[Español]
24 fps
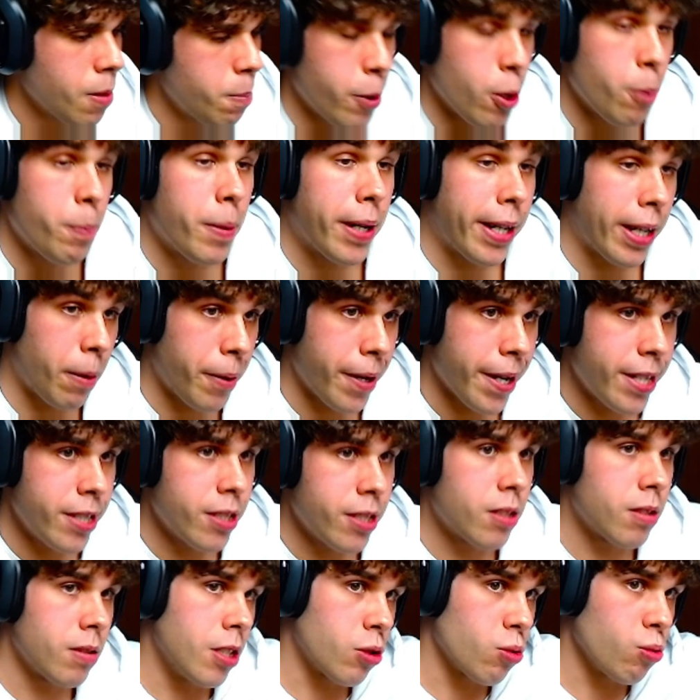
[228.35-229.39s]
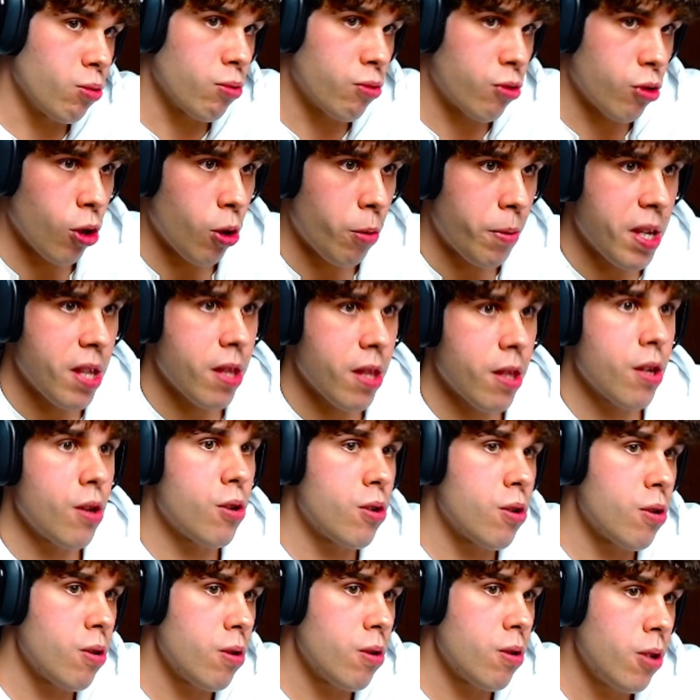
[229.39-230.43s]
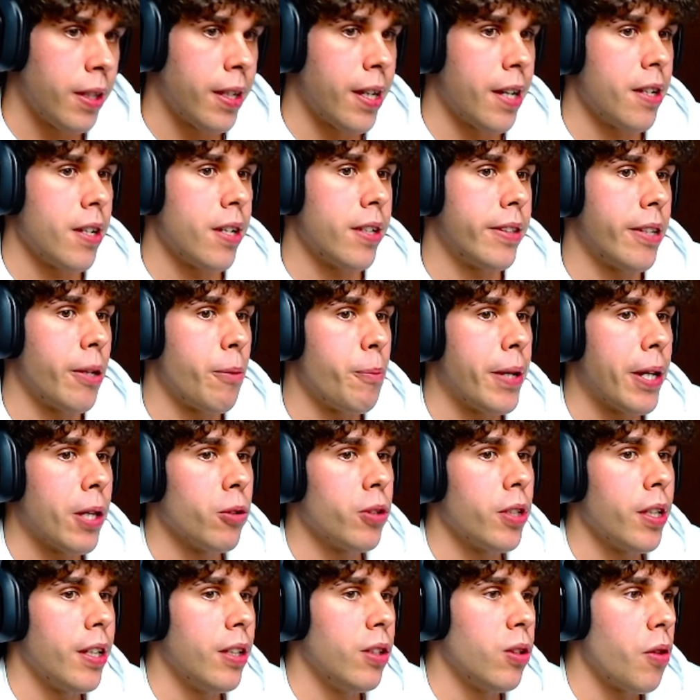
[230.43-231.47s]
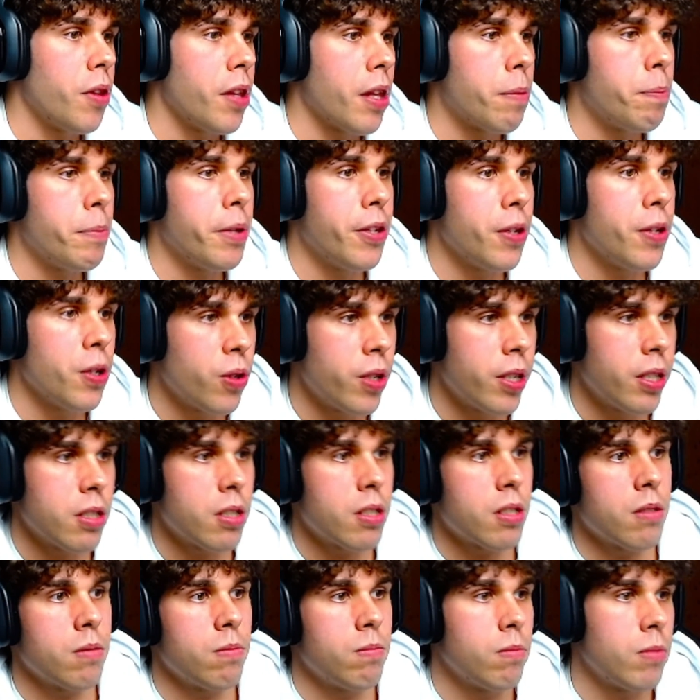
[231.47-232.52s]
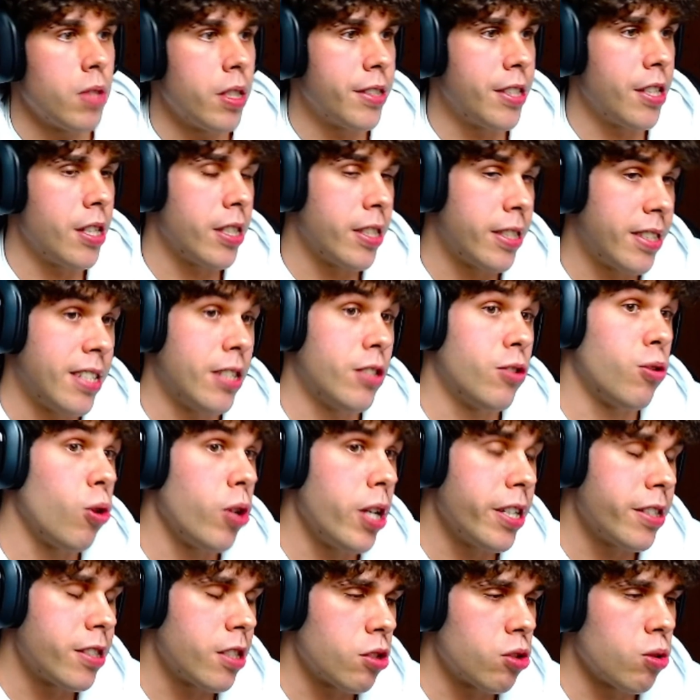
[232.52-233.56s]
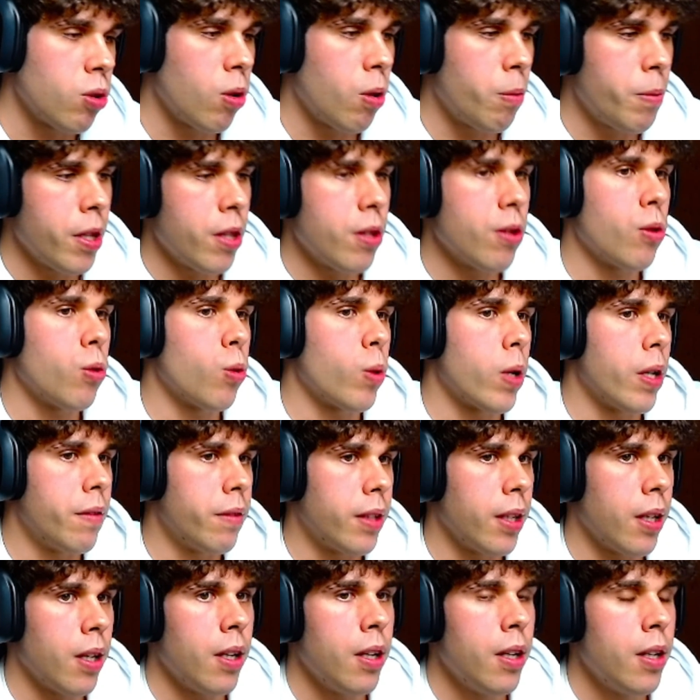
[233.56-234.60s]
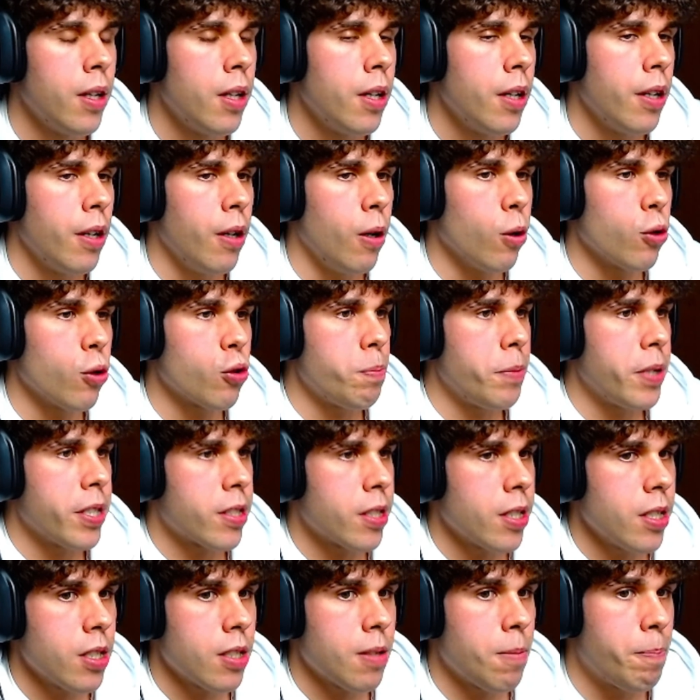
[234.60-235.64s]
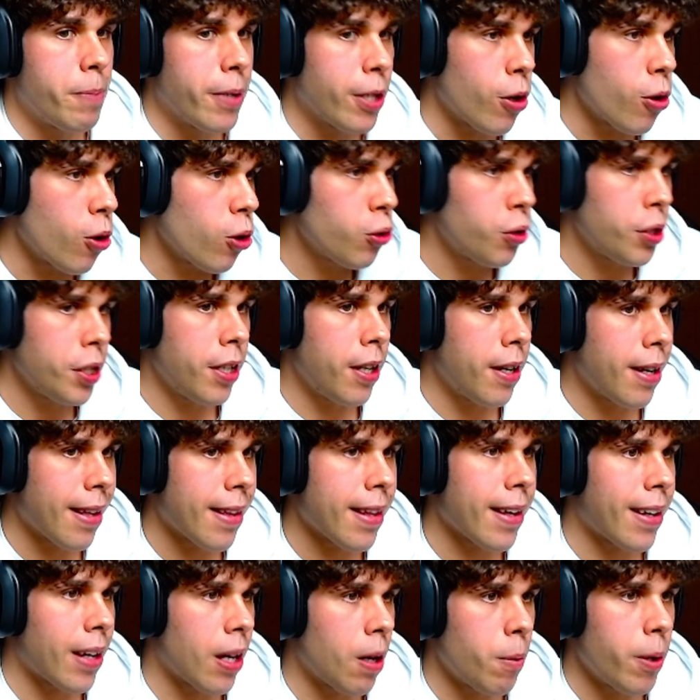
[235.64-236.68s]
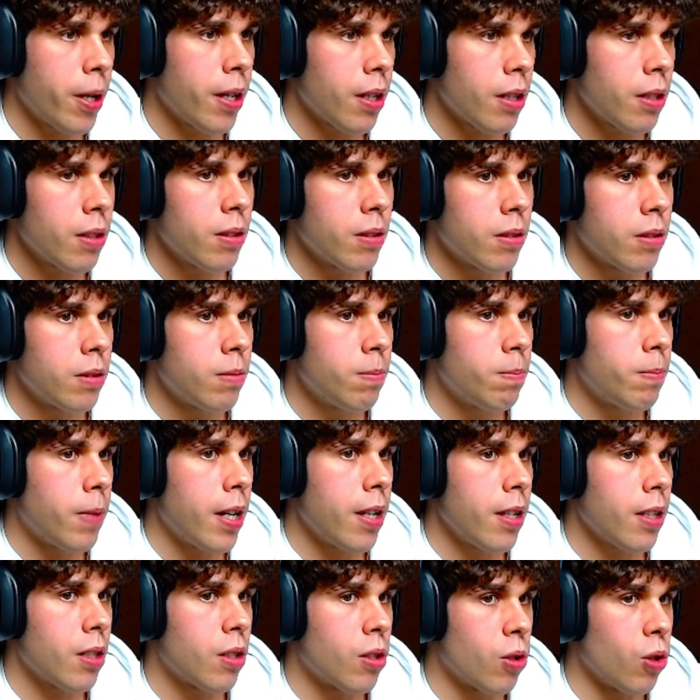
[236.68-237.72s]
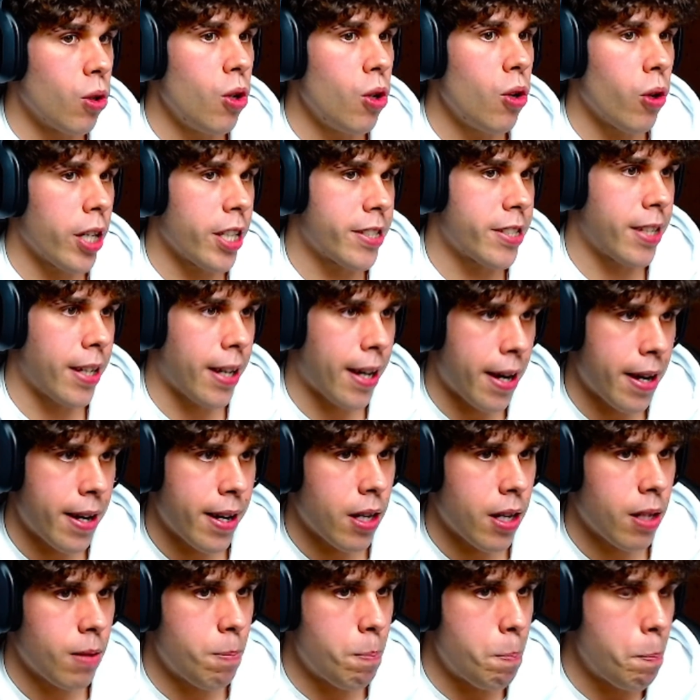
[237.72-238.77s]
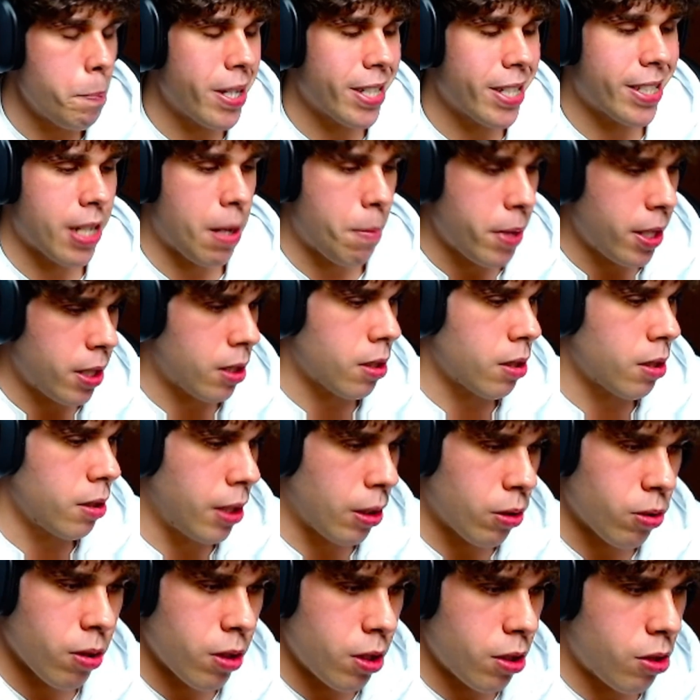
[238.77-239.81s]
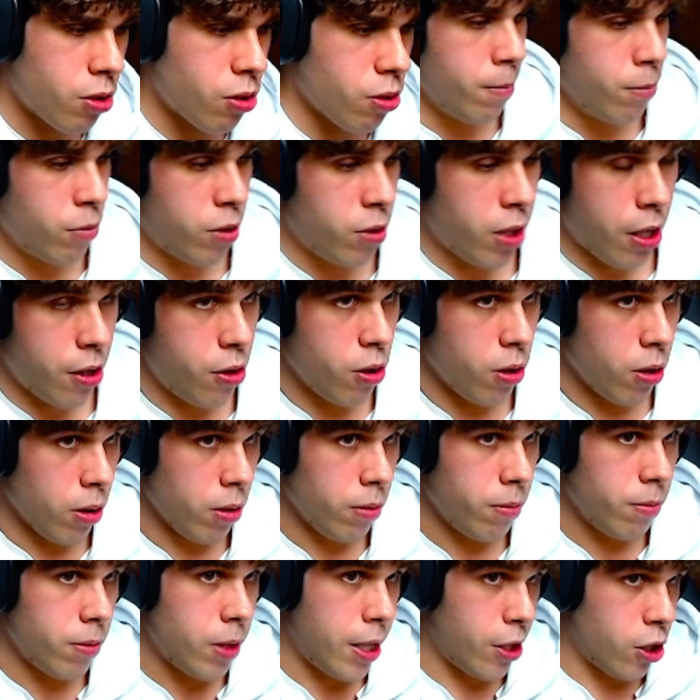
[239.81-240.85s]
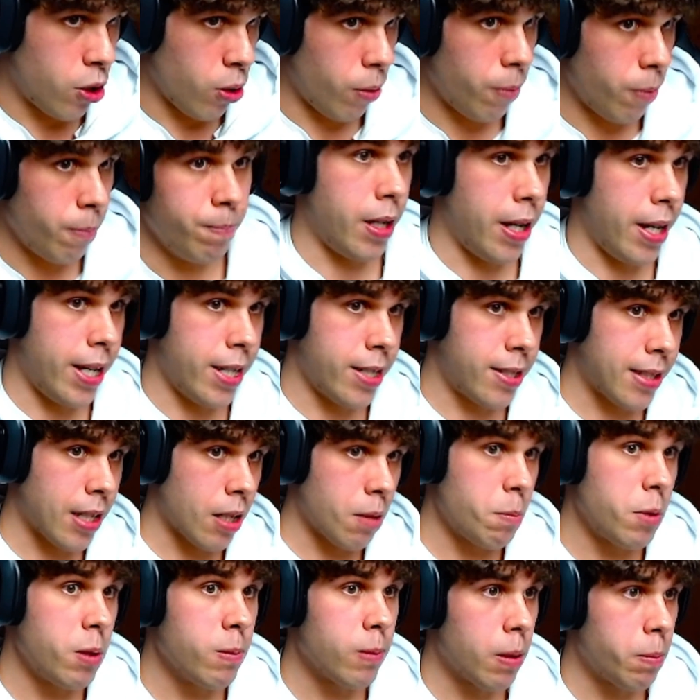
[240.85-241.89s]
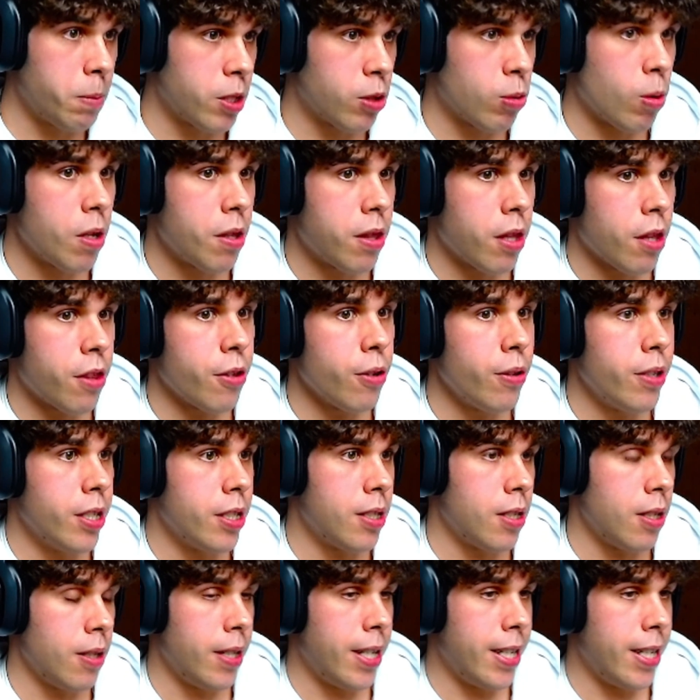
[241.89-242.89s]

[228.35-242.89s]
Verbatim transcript: Pero para que veáis, es un solo vídeo que ha terminado teniendo 10 millones ese, solo, vídeo durante los meses, pero no tiene nada que ver ¿vale? Con lo que se gana mes a mes, ya os lo he dicho. O sea, yo he hecho estas mismas visualizaciones